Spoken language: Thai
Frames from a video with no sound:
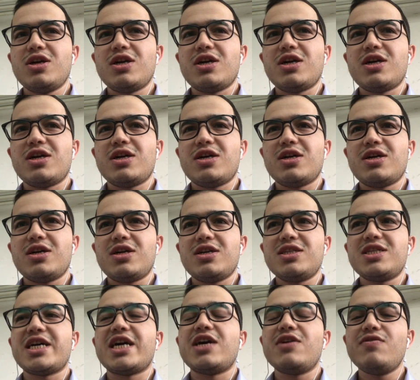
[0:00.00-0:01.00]
อ่า
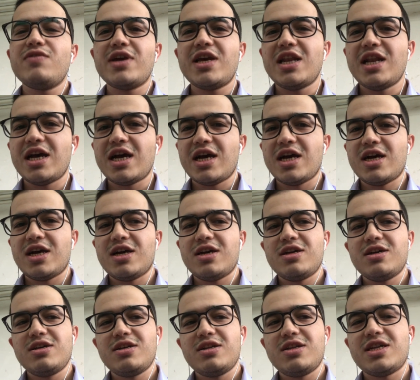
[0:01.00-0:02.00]
ใช้เวลา
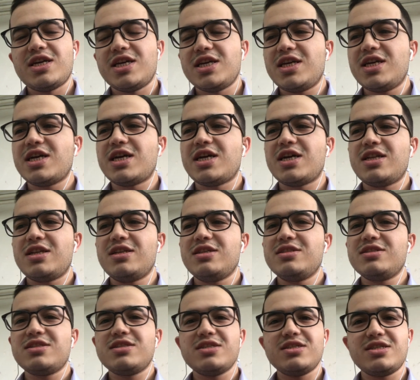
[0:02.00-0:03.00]
ในการ
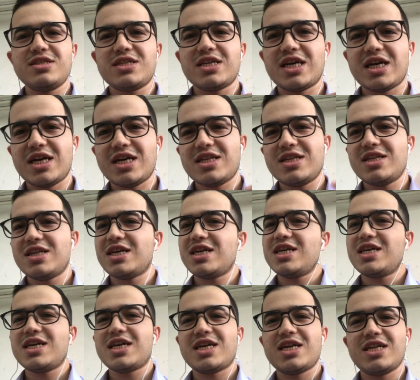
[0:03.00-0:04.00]
สื่อสารใน
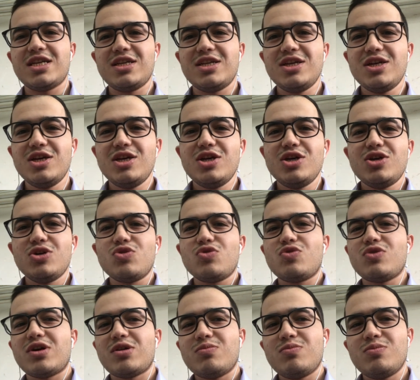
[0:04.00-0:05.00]
การค
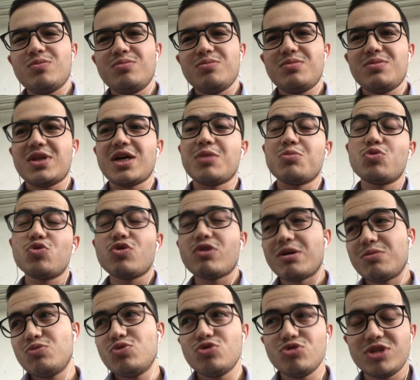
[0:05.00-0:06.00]
วามทำความ
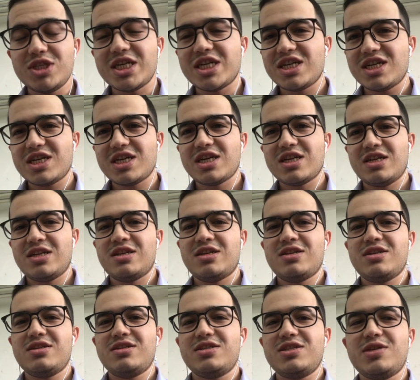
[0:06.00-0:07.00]
รู้จักกัน
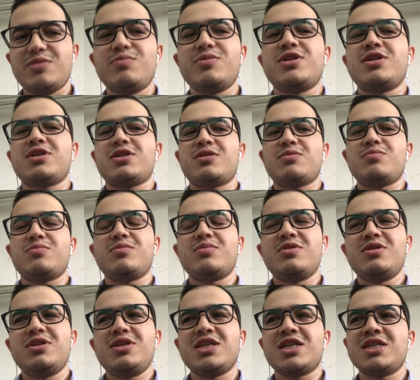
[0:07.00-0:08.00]
ใช่ไหมครับ
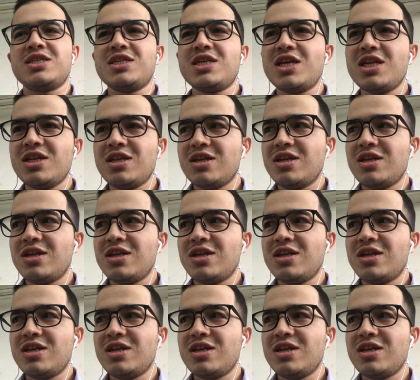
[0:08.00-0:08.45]
อย่างเช่น